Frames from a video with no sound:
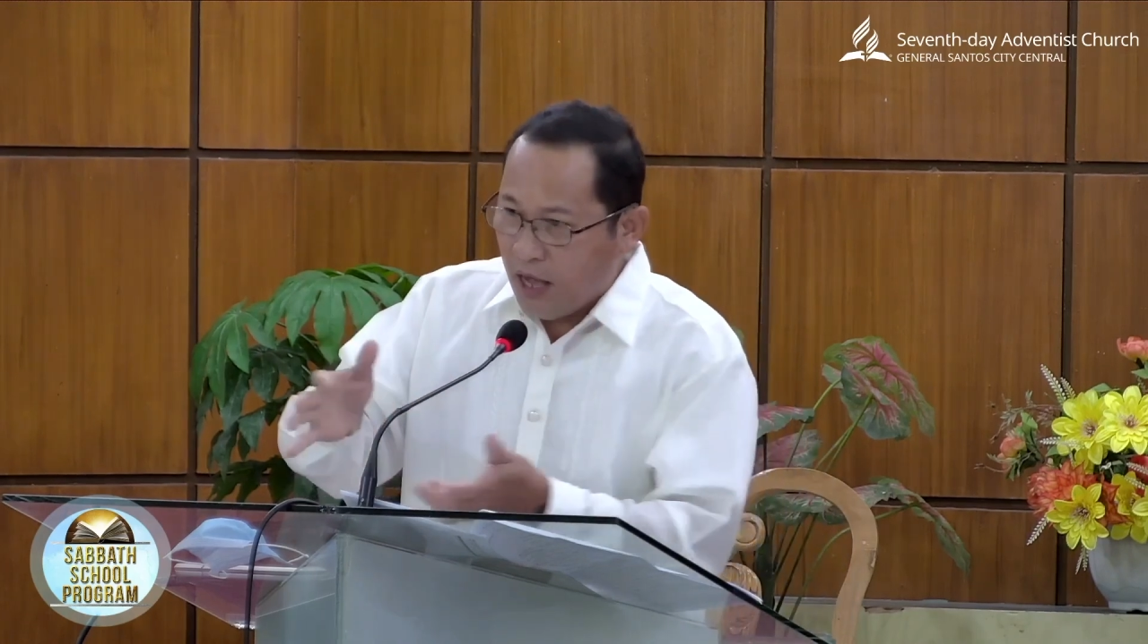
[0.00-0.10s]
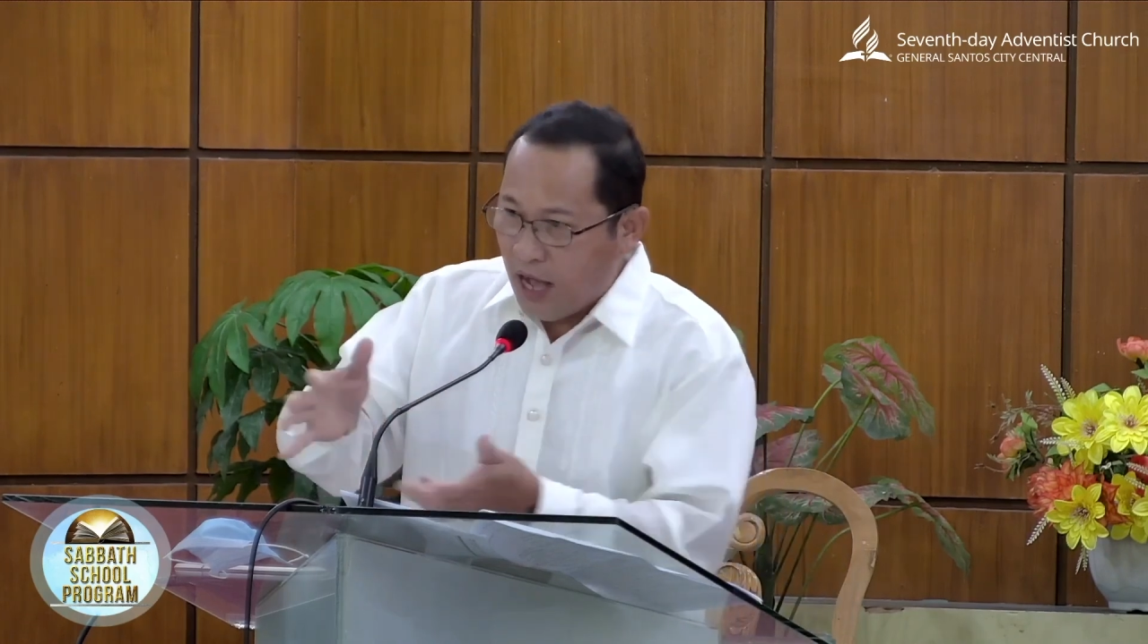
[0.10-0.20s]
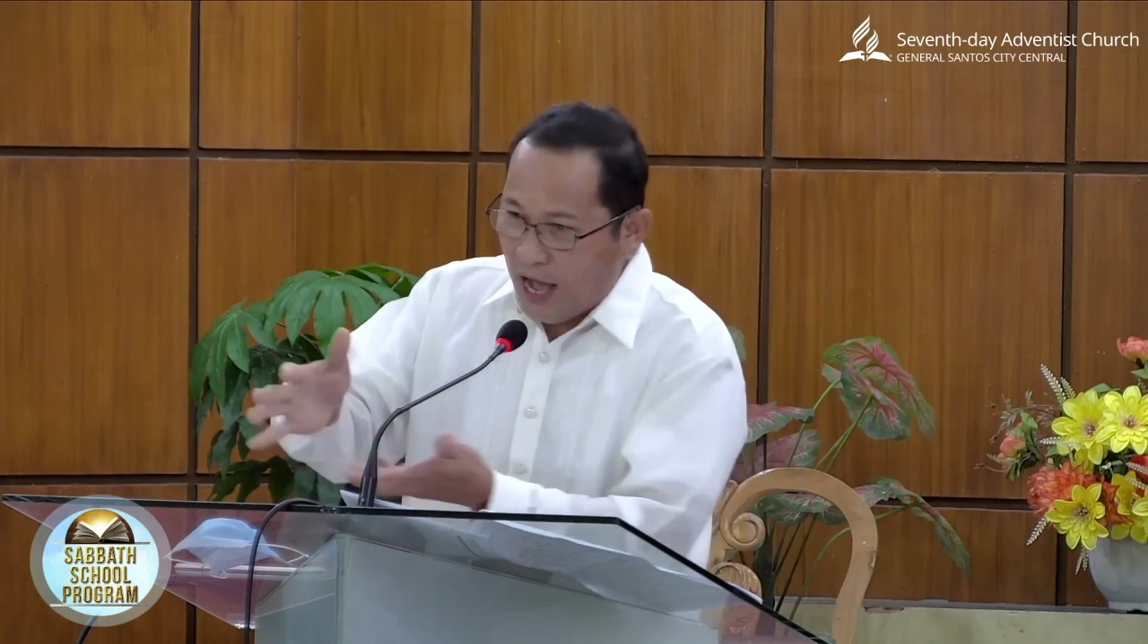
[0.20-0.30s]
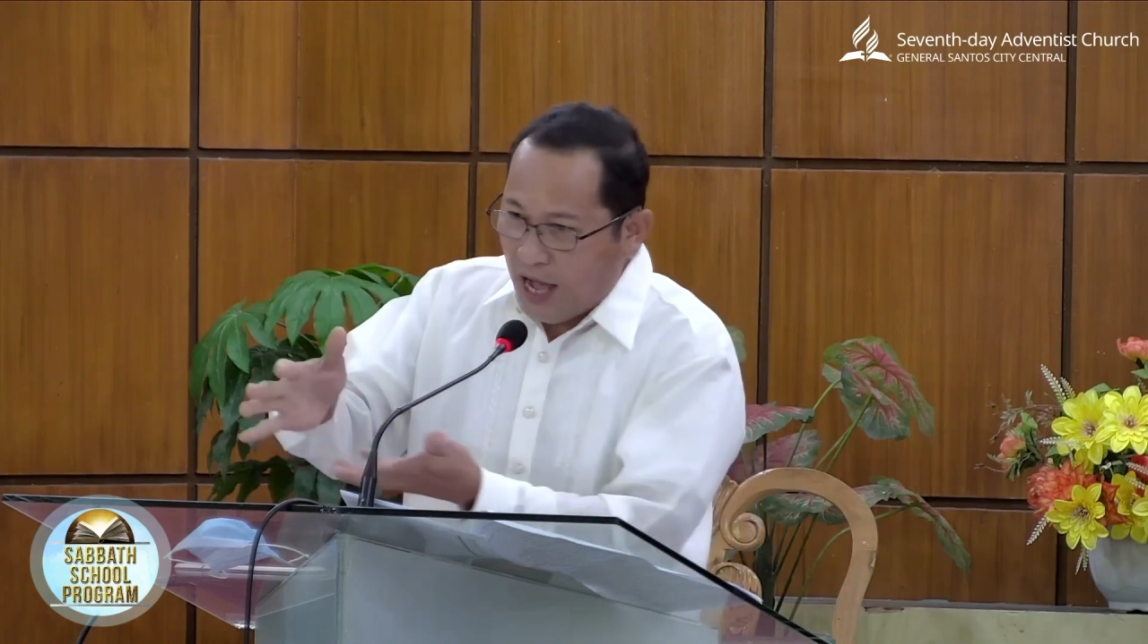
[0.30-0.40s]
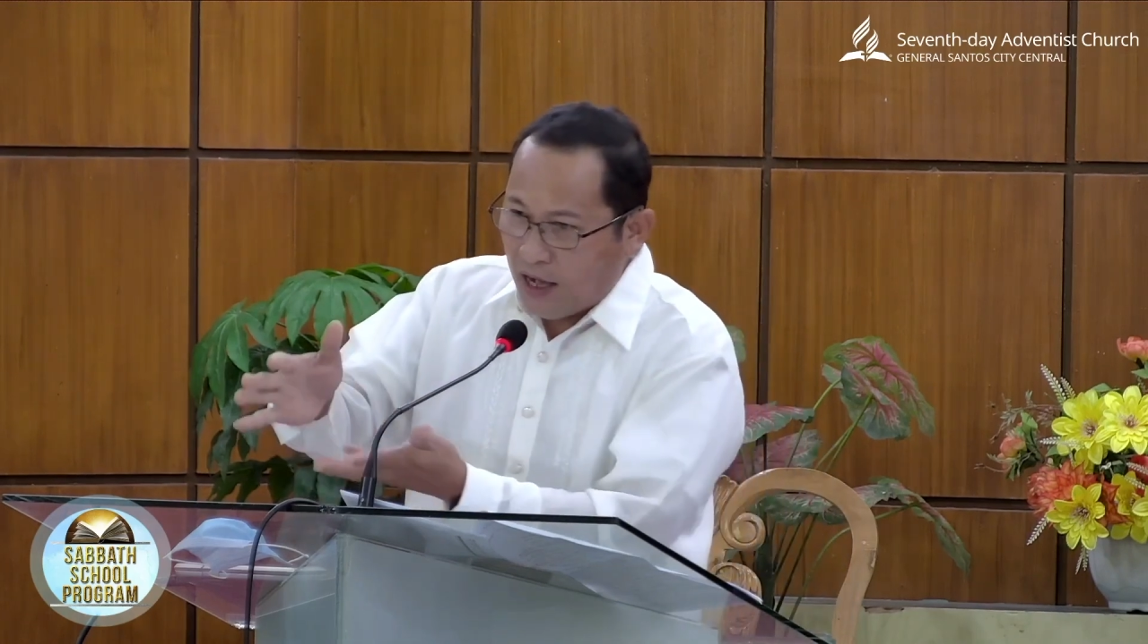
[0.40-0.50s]

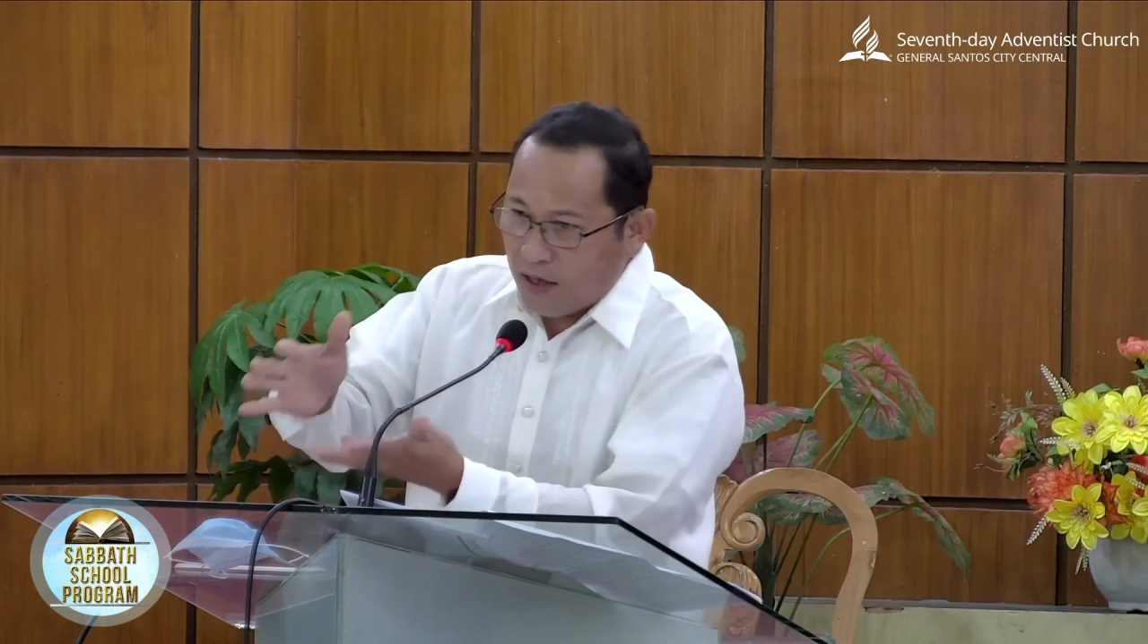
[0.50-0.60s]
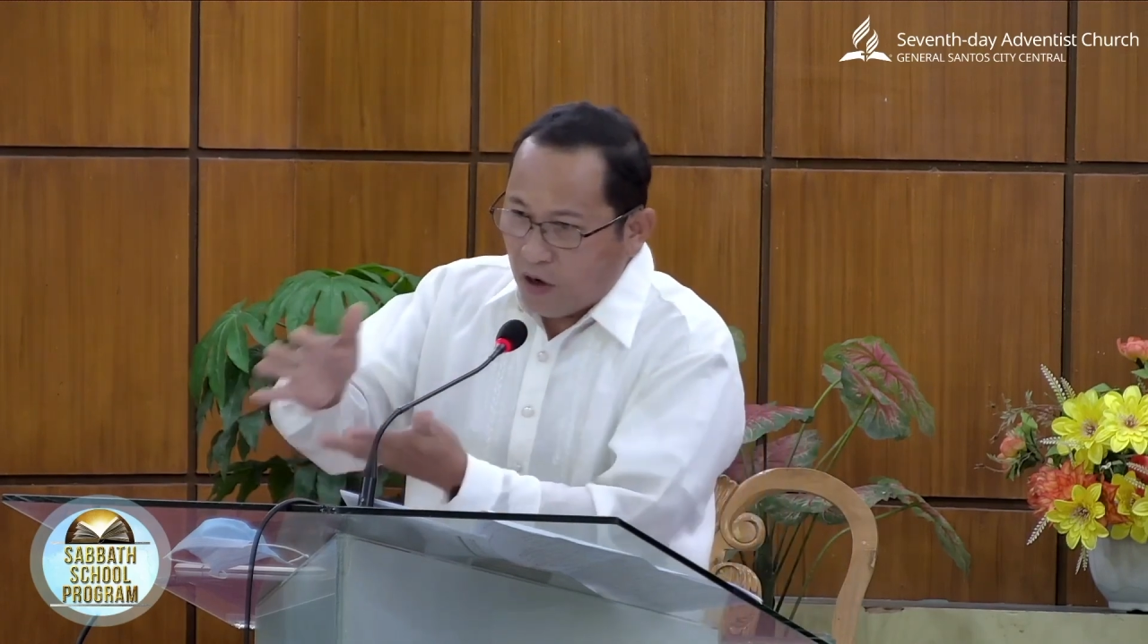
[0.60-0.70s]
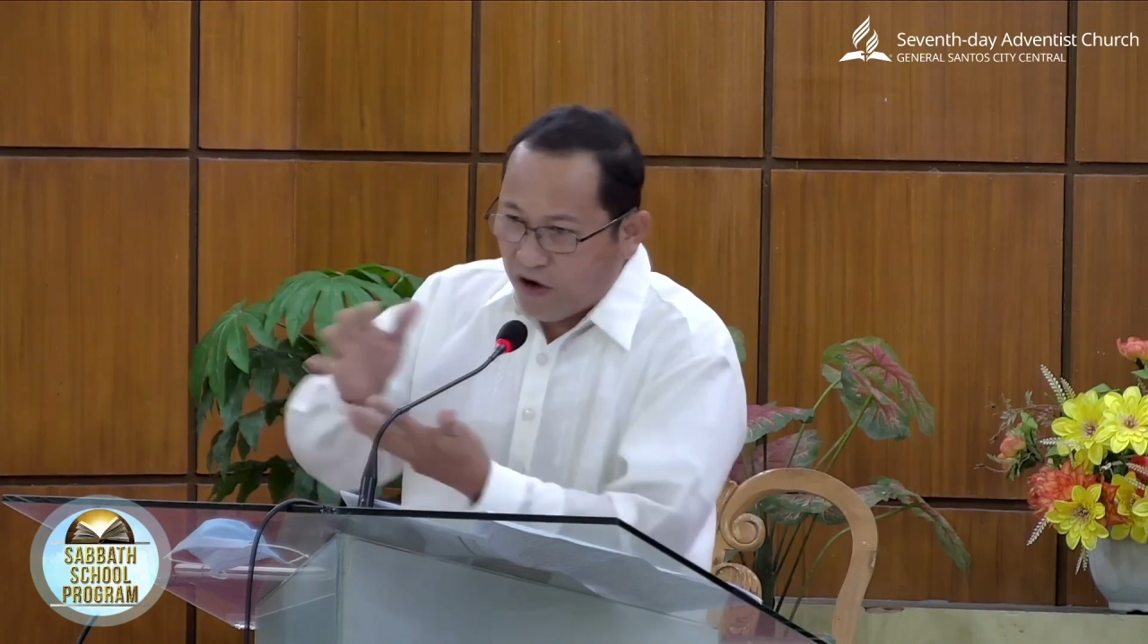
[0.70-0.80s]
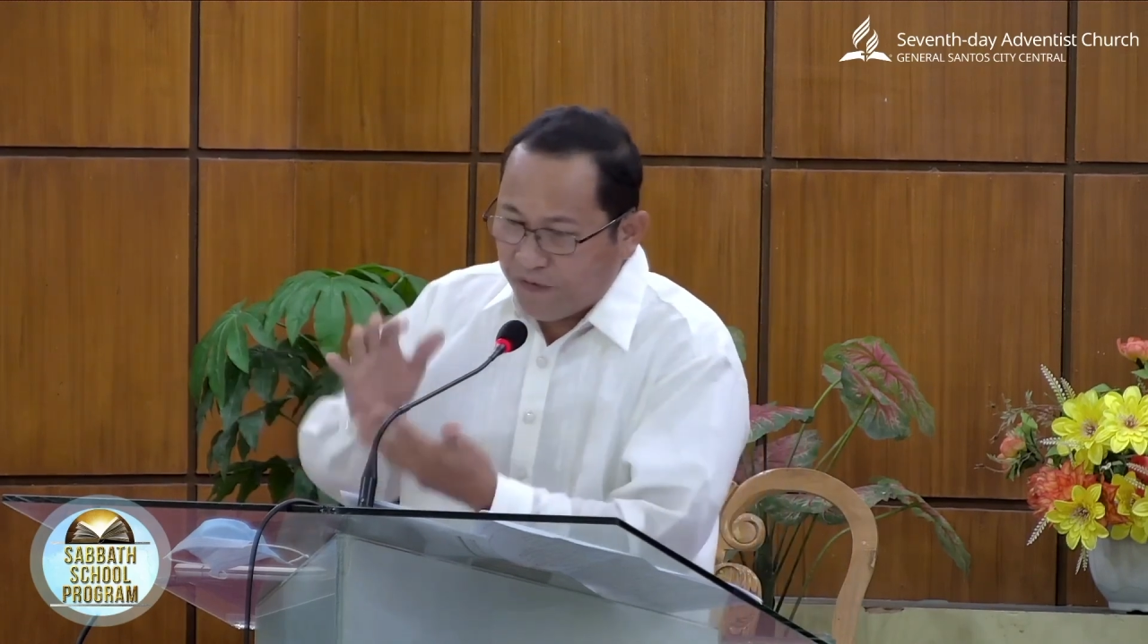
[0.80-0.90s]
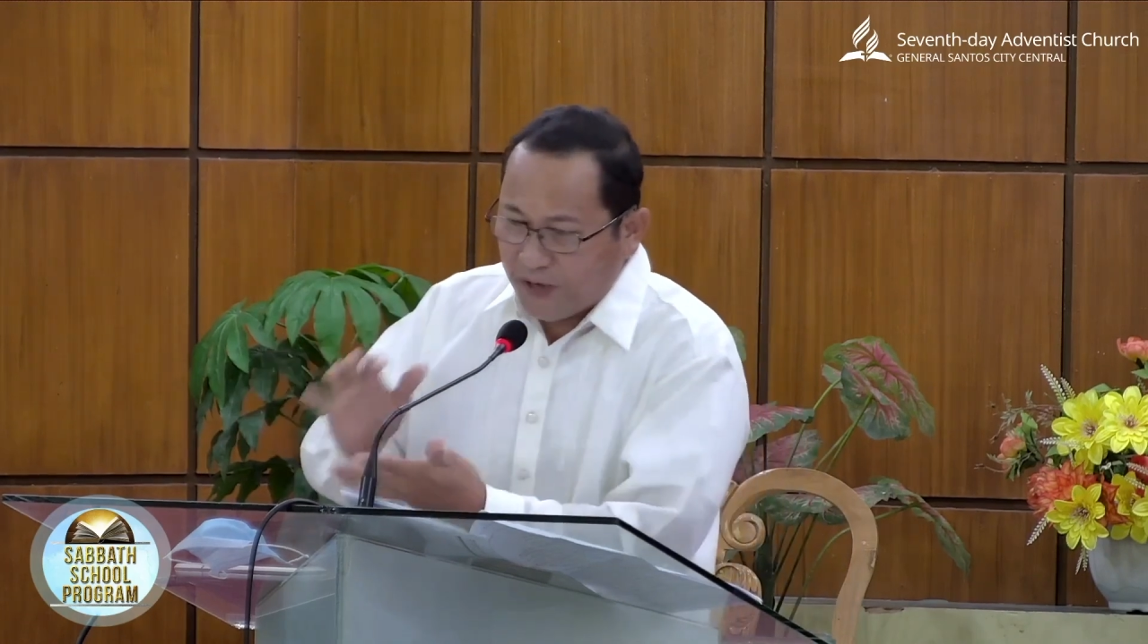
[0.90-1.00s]
uh,
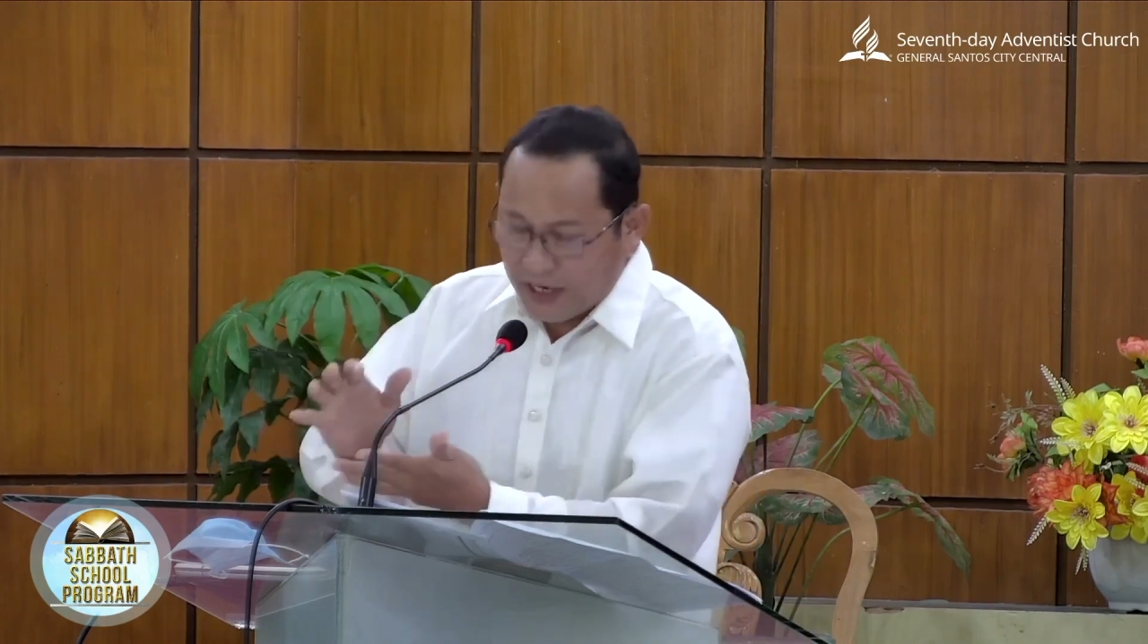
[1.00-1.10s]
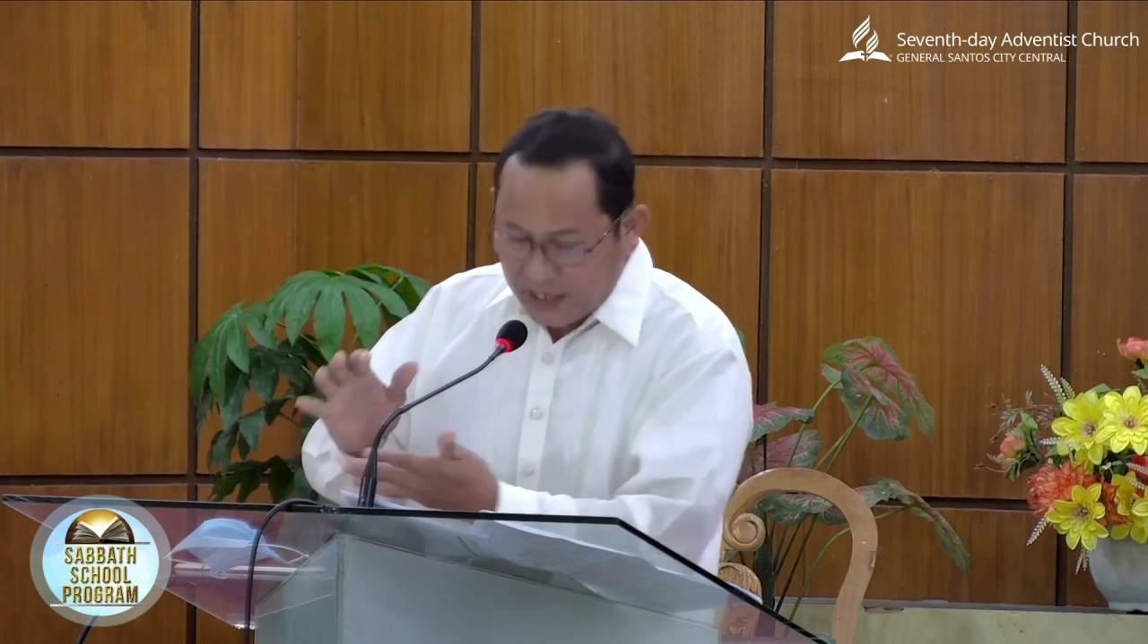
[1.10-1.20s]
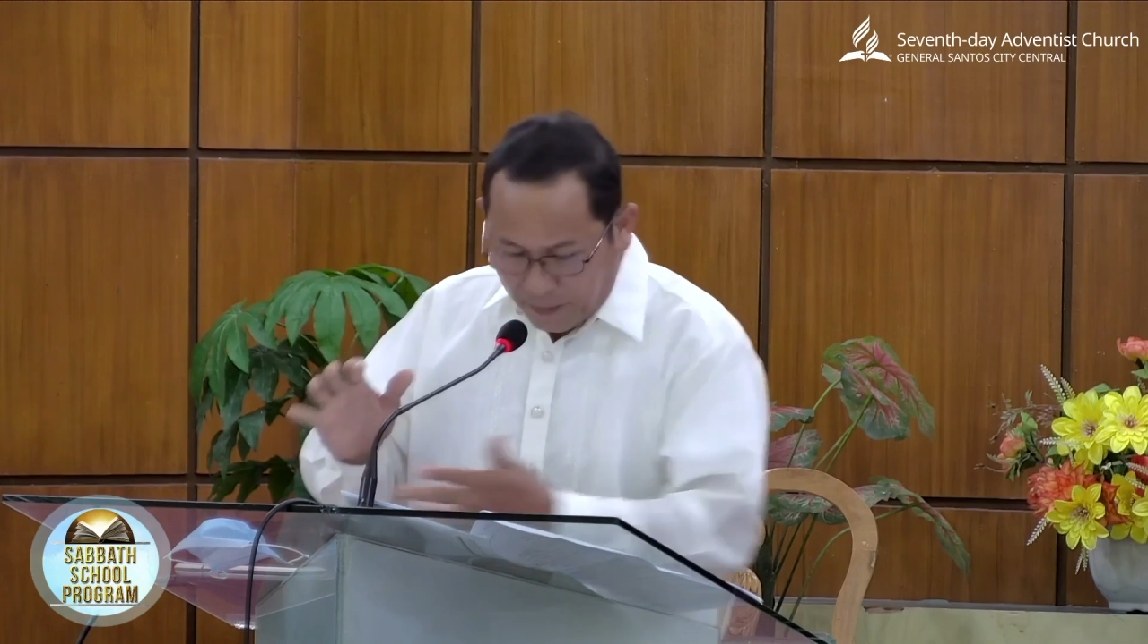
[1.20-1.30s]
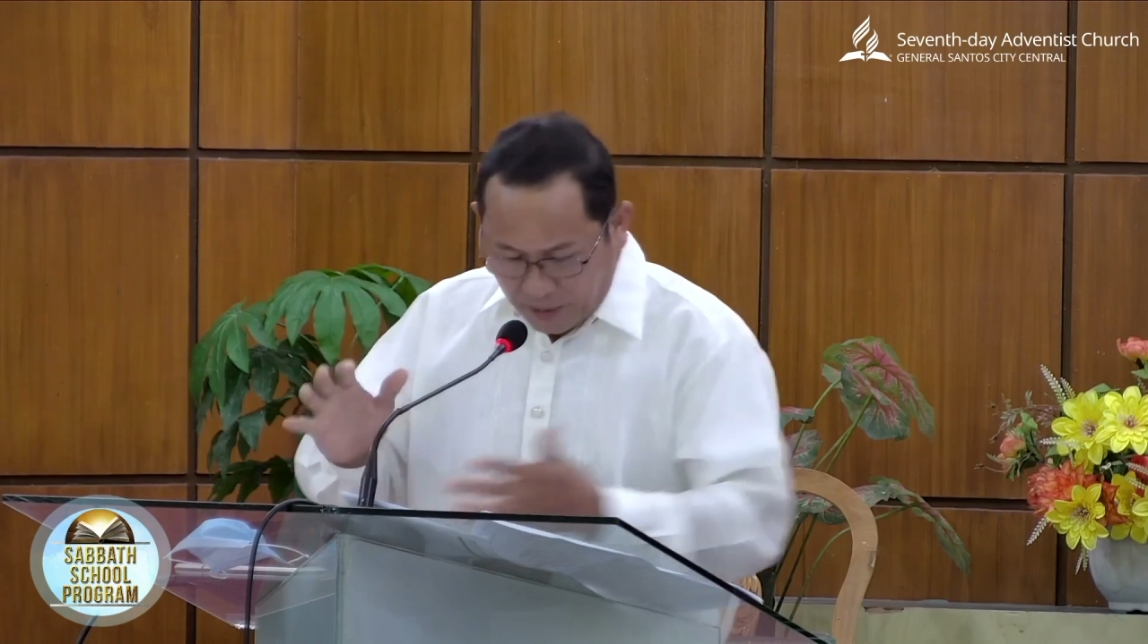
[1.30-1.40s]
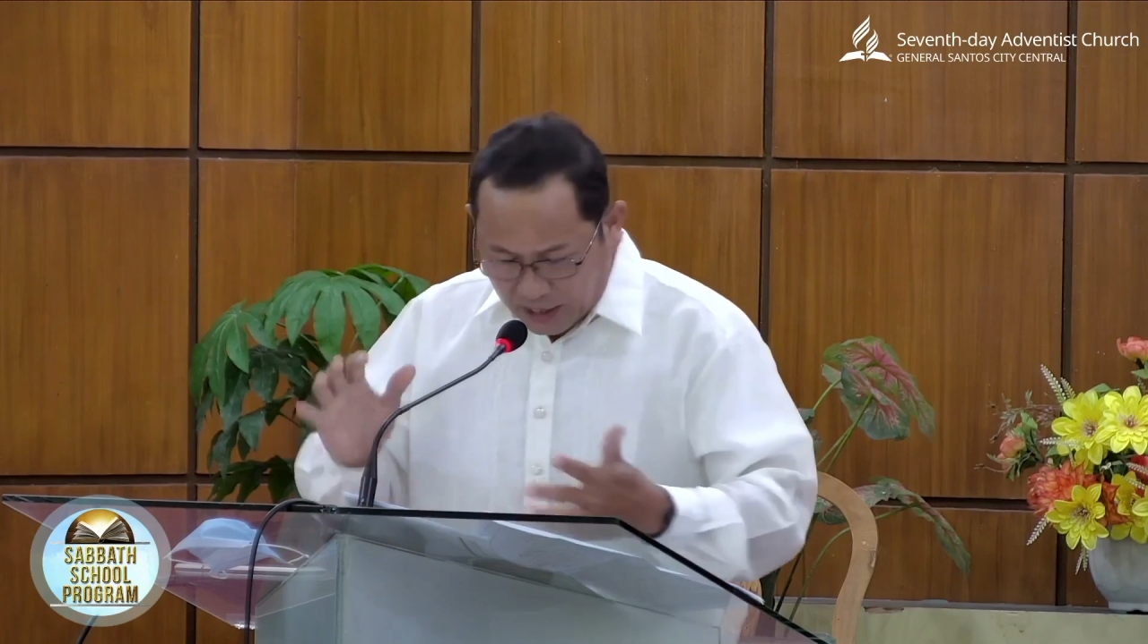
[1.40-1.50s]
offer niya